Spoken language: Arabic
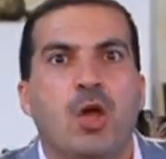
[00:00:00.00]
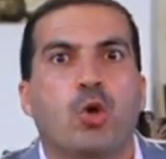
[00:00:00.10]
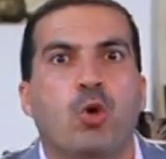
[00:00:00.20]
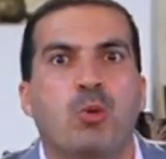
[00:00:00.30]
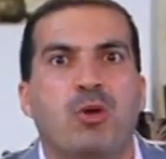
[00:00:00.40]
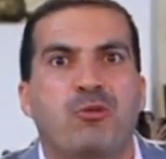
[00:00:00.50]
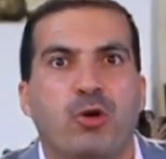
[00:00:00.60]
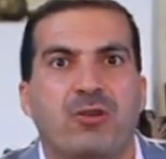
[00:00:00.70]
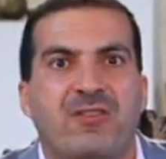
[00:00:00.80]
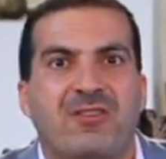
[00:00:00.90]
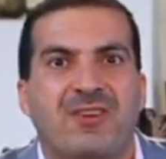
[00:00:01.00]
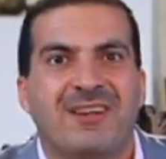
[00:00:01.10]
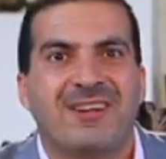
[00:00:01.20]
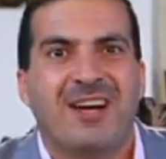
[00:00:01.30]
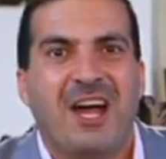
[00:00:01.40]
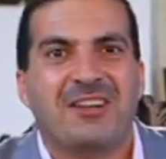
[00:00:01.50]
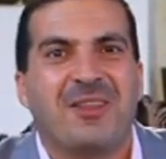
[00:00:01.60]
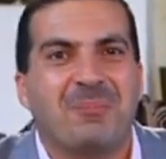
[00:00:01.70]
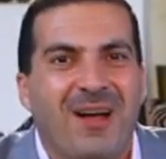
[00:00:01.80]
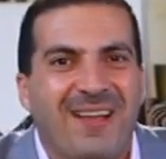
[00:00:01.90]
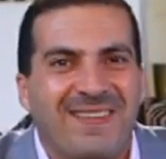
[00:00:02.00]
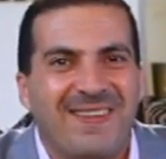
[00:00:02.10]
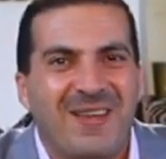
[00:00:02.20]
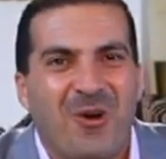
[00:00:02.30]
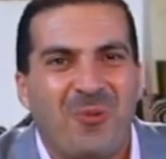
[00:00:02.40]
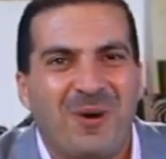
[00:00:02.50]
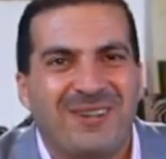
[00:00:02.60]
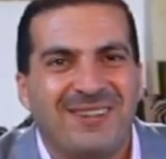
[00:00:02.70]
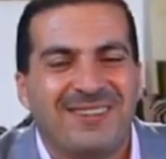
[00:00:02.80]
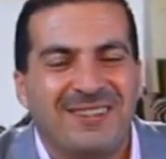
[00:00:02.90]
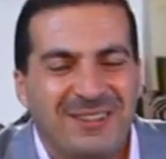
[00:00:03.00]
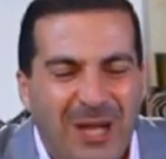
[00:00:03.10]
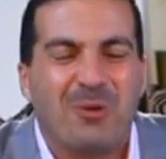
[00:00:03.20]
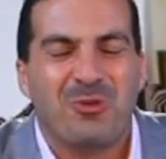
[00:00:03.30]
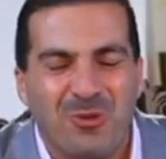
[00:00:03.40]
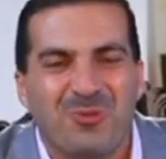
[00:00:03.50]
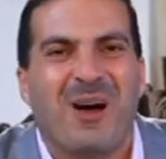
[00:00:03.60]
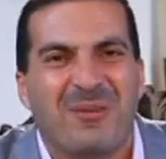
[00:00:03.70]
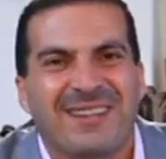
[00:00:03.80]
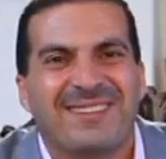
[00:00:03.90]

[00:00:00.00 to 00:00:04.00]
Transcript: الروم والفرس هتطبقها ازاي يا عمر تعالوا نشوف مع